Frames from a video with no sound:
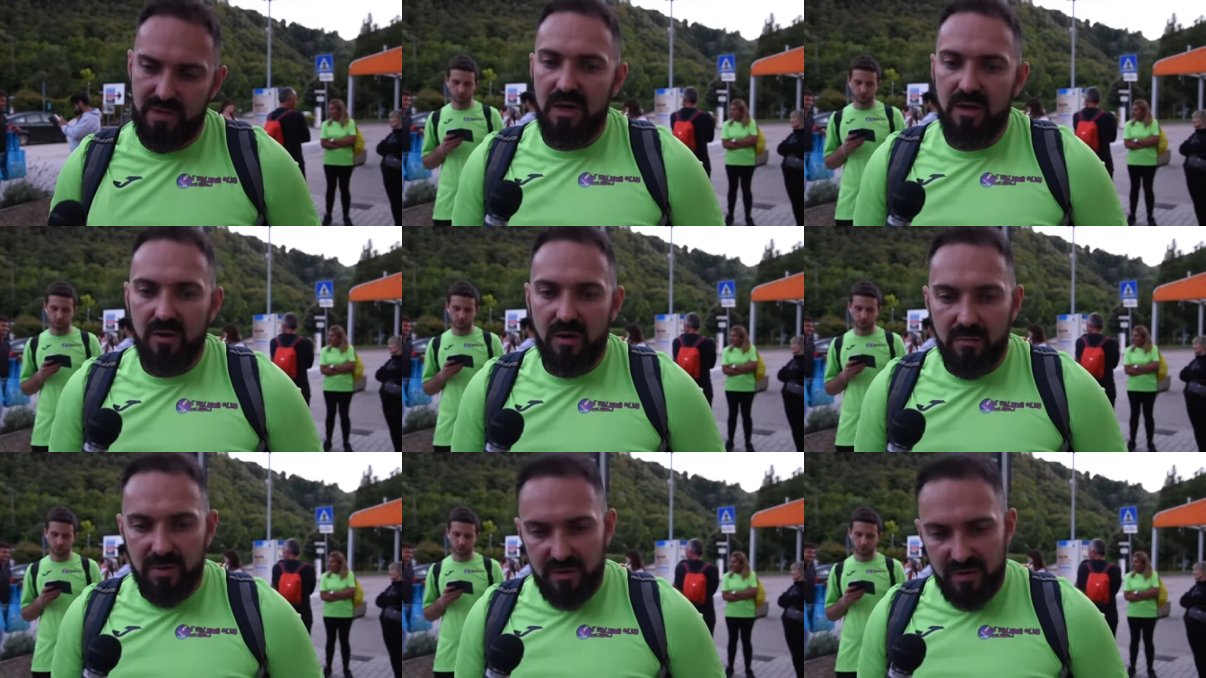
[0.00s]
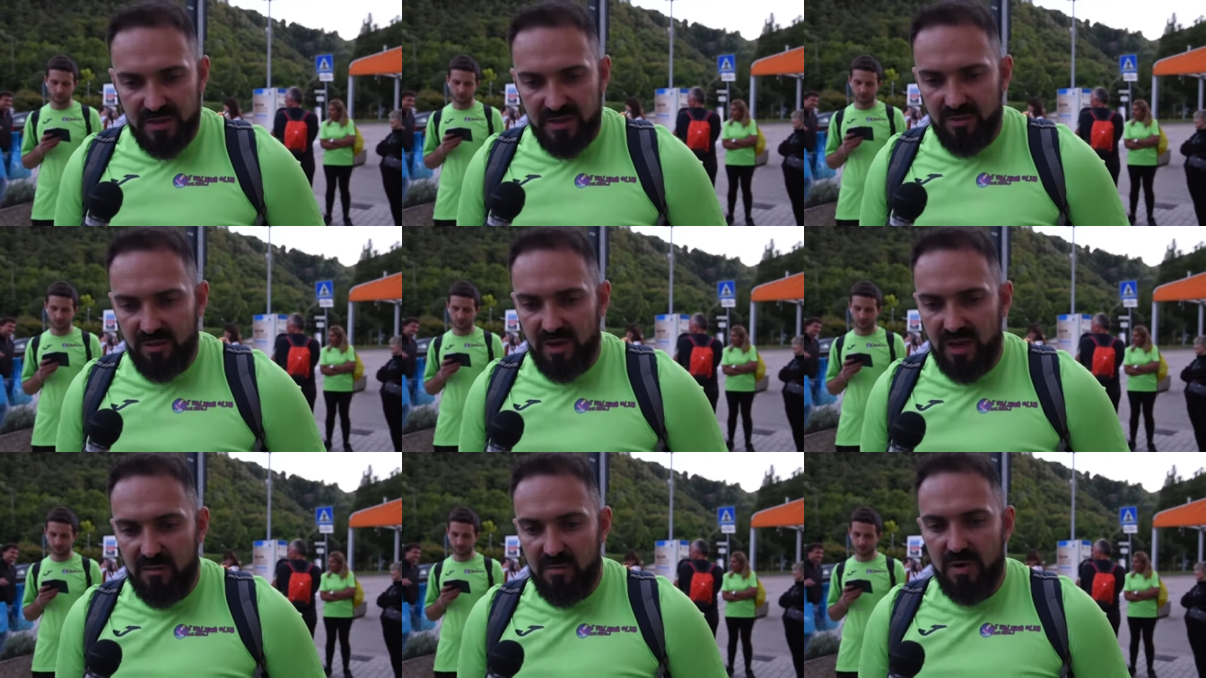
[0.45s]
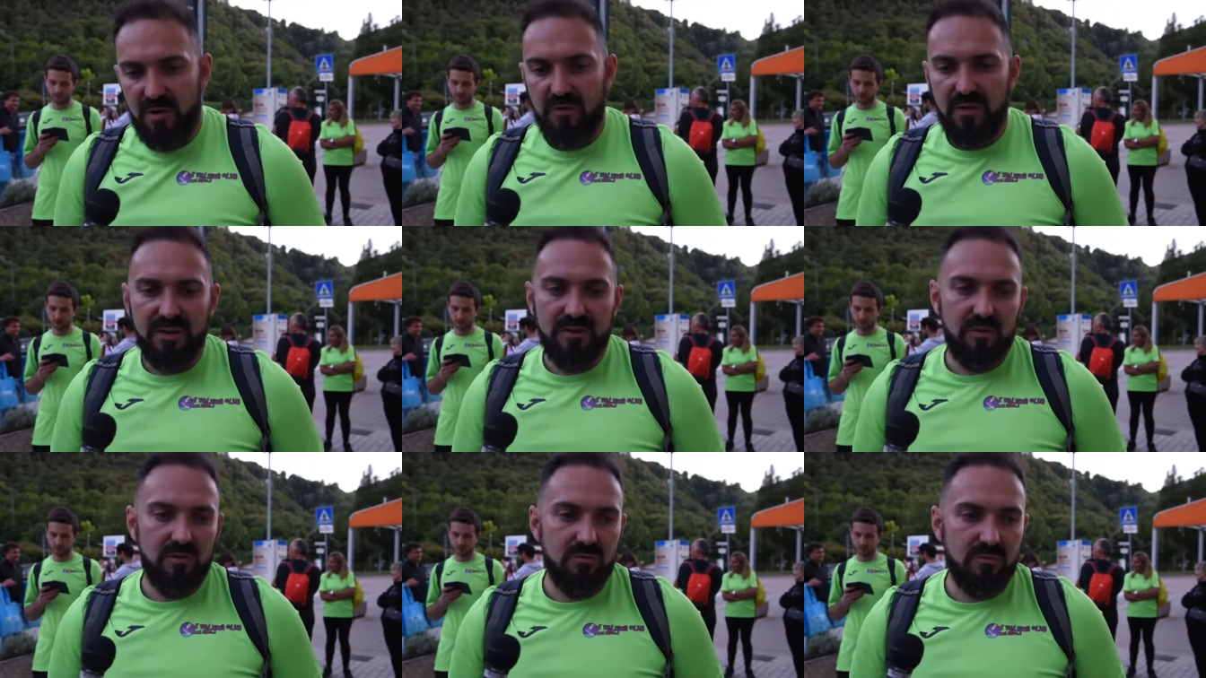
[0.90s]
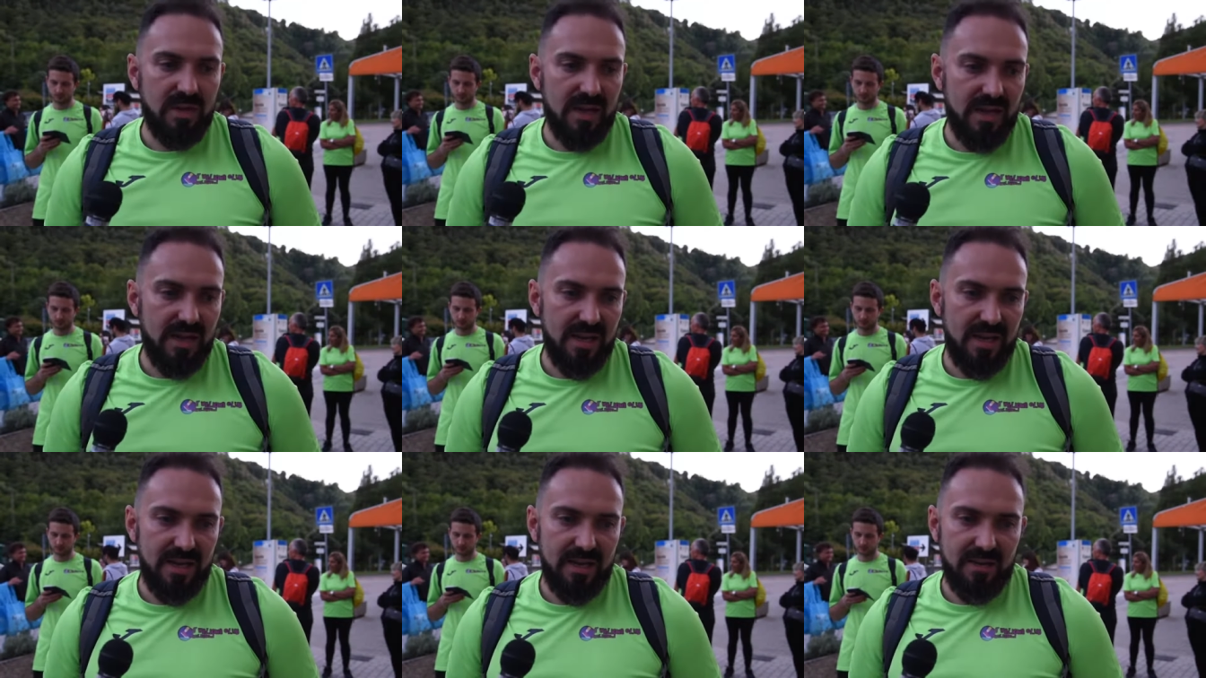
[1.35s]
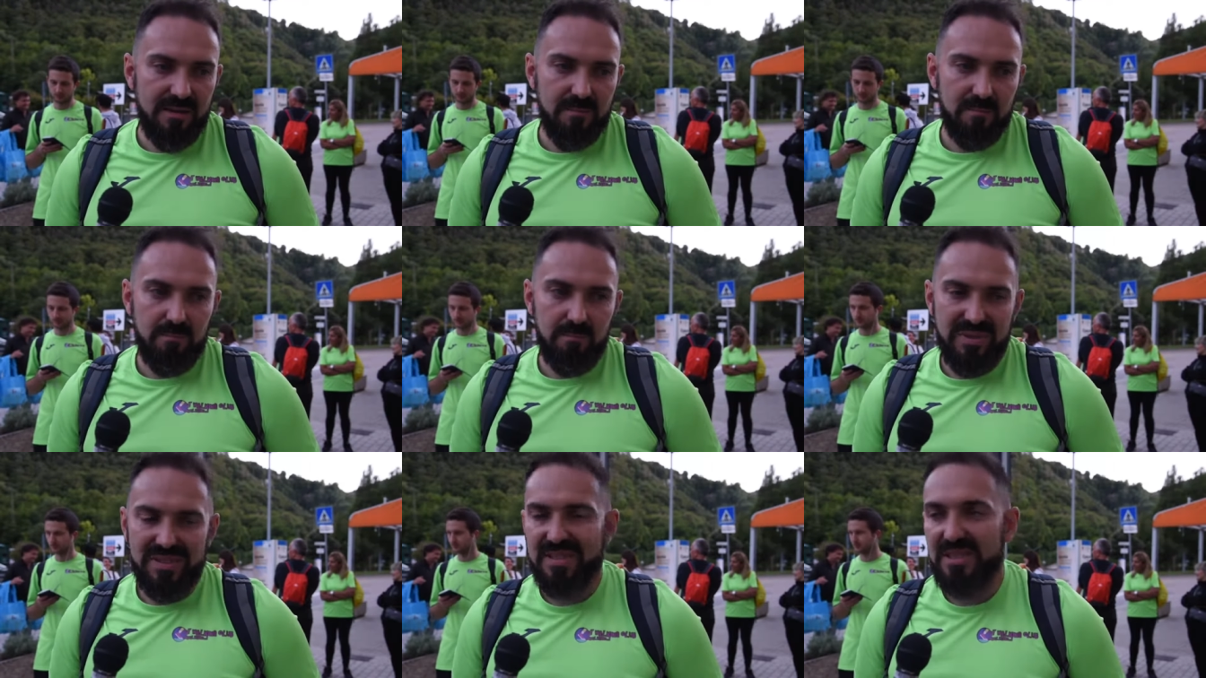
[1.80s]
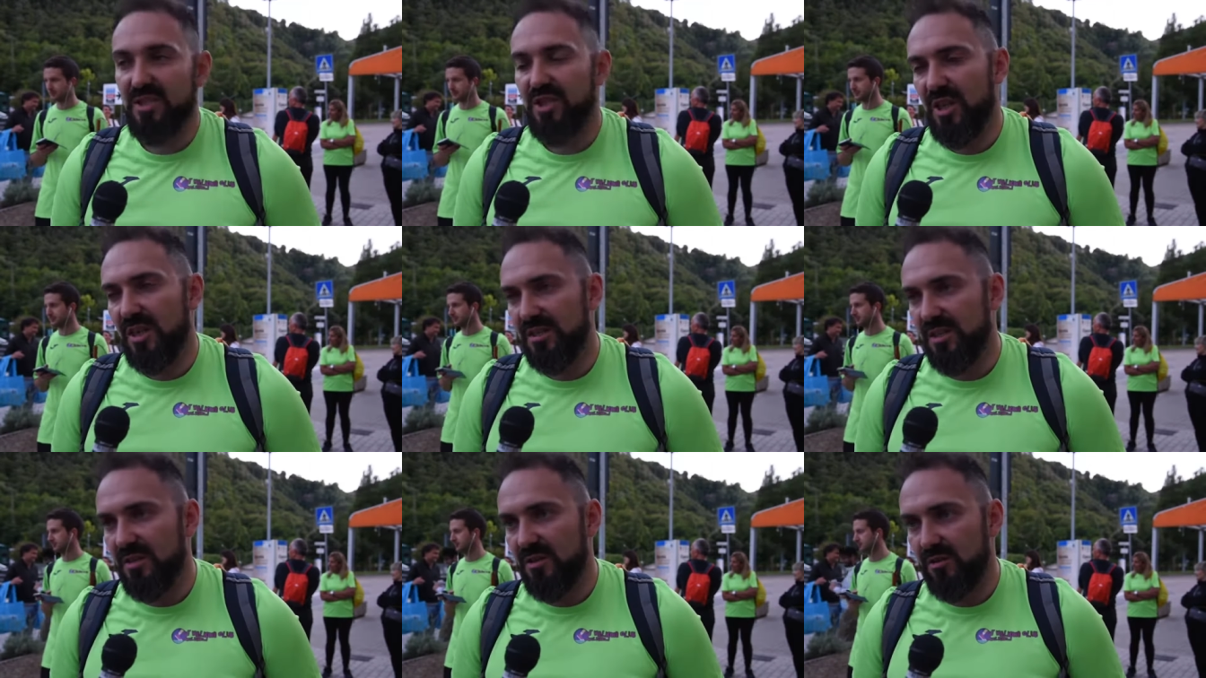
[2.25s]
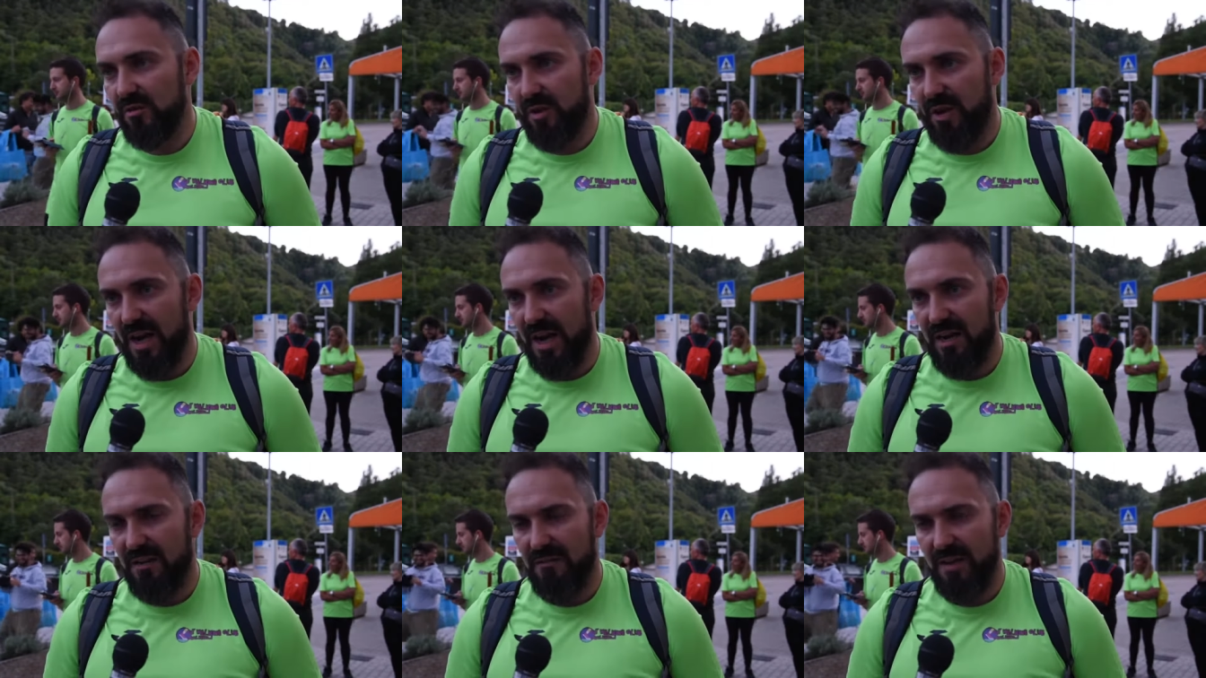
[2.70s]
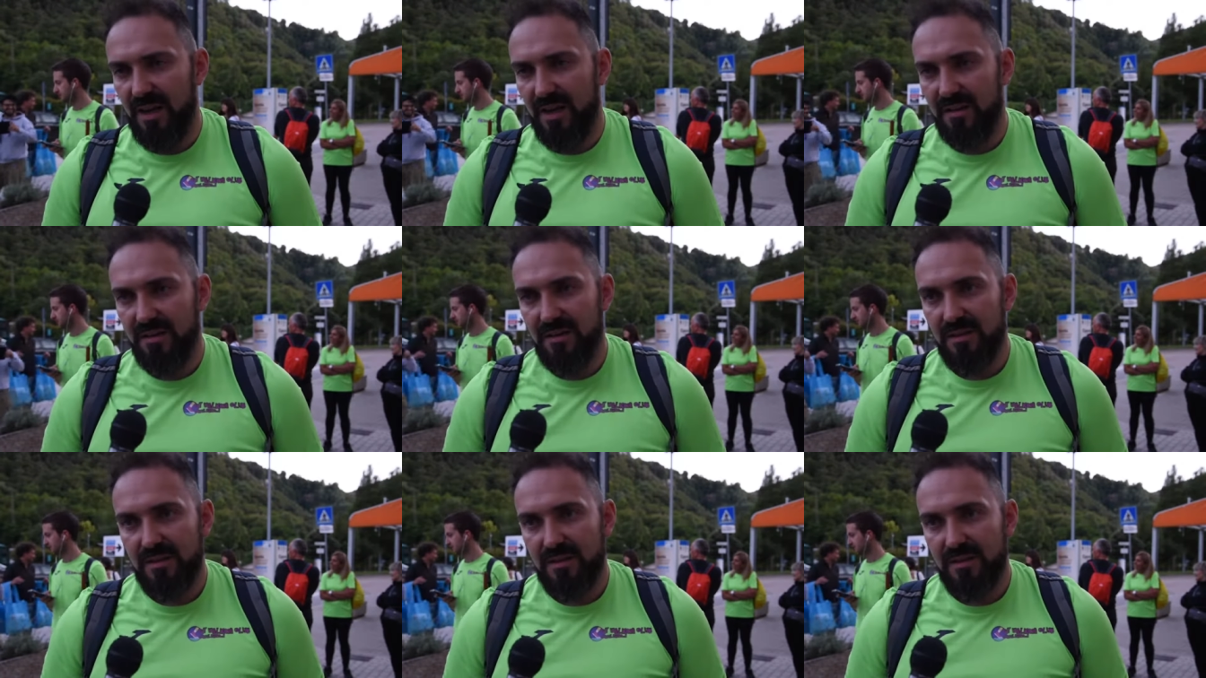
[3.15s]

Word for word: Allora per questa giornata abbiamo fatto una passeggiata sensoriale, via,